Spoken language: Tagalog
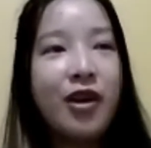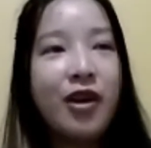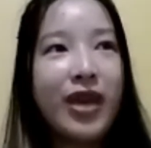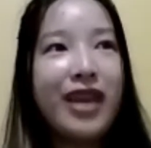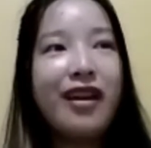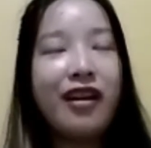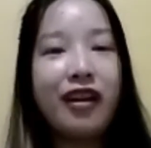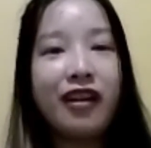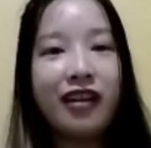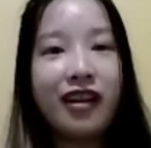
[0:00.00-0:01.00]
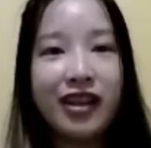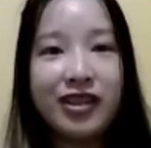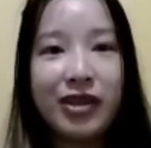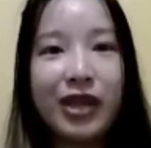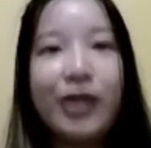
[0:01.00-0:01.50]
we are a
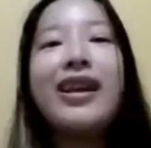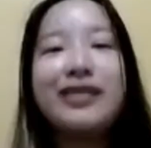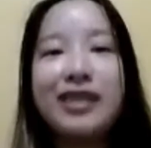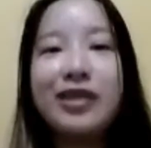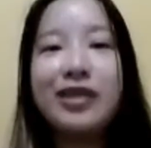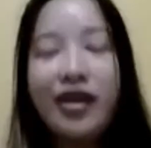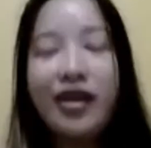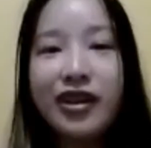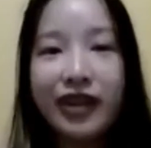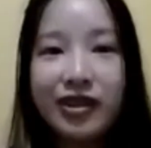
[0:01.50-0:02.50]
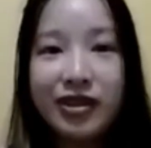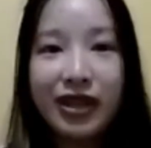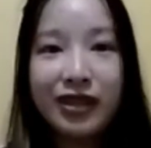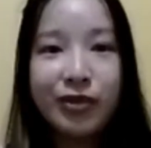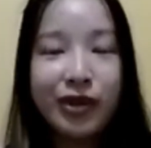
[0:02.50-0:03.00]
country connected to other
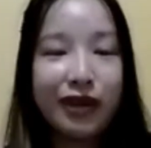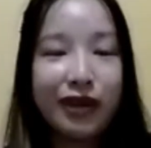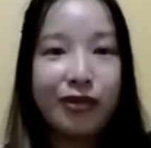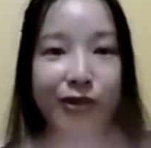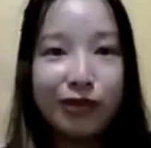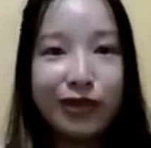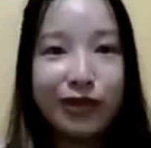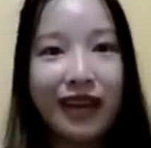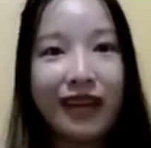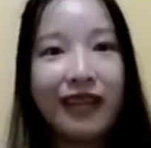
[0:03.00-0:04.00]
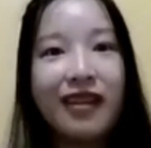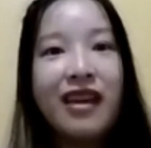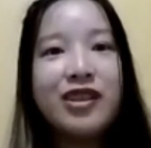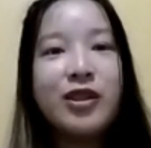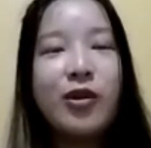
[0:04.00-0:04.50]
countries we are yeah
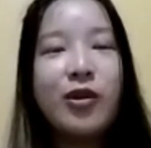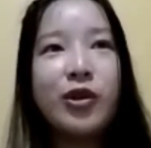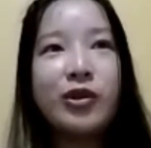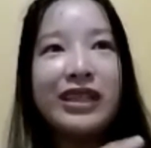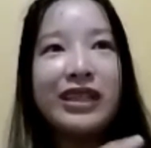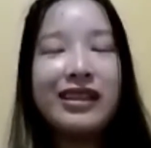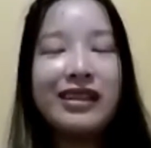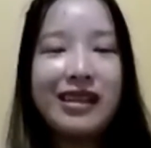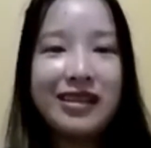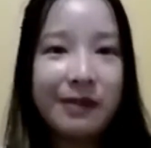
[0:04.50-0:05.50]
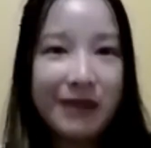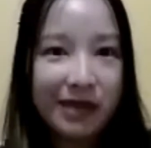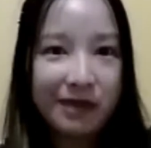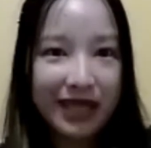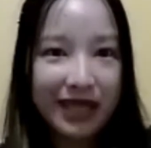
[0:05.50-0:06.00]
so yung tingin nila sa
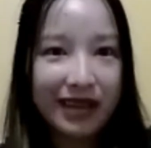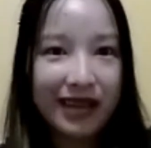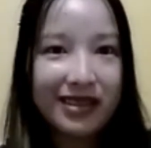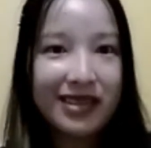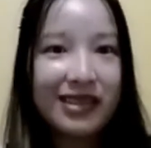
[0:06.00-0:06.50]
Pilipinas